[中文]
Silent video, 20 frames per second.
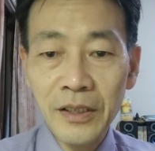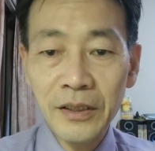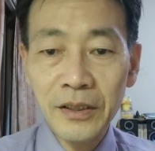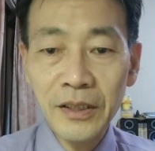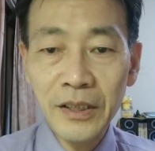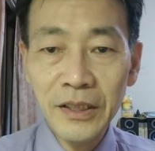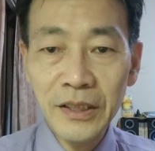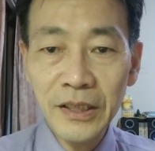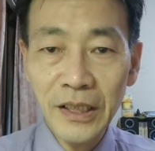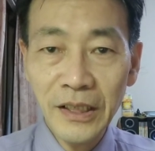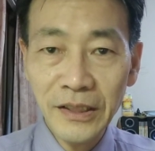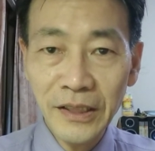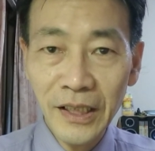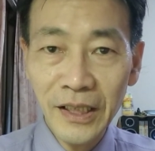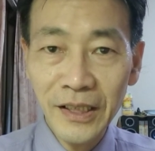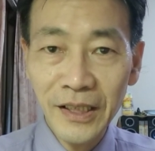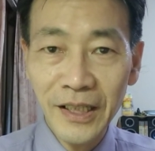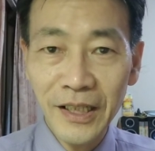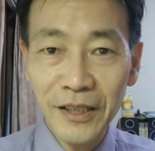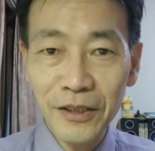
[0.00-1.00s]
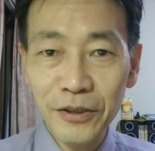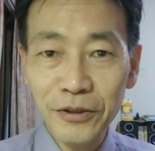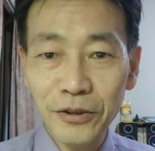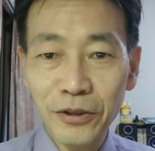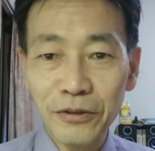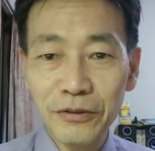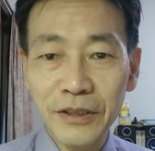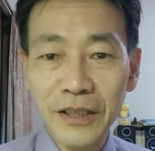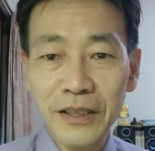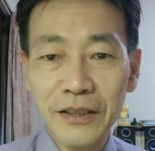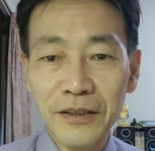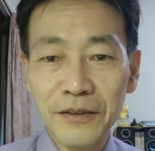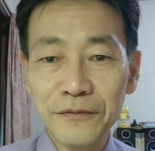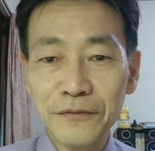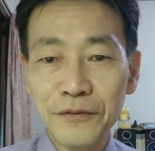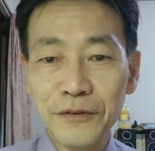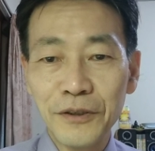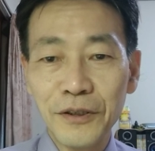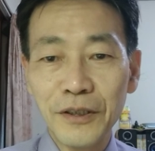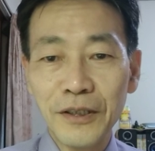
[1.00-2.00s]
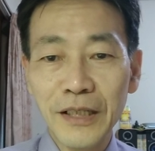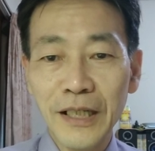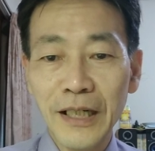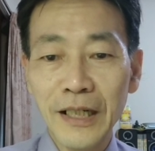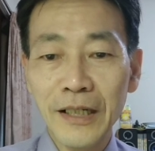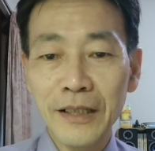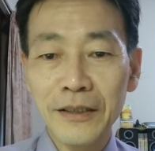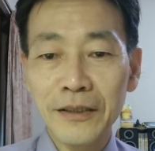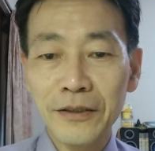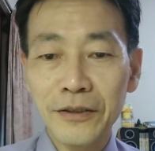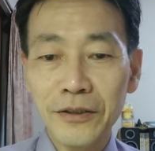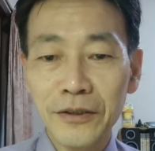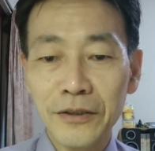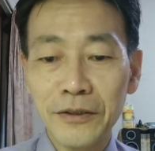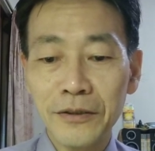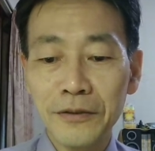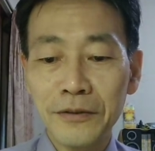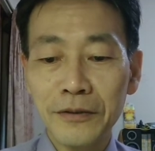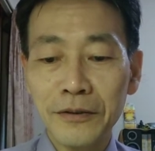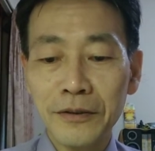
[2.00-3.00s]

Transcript: 第三张卡抽到的富有卡是